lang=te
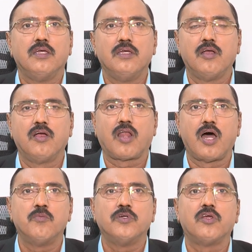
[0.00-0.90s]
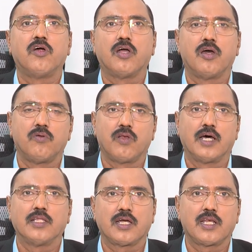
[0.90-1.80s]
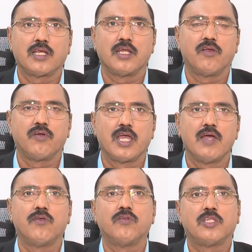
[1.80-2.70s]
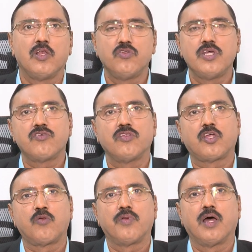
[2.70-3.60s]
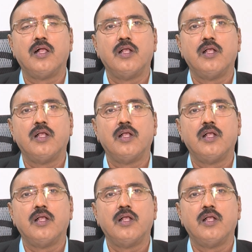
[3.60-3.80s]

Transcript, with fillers: ఈనాడు రామోజీరావు గారు రాధాకృష్ణ గారు కేవలం తెలుగుదేశం తరఫున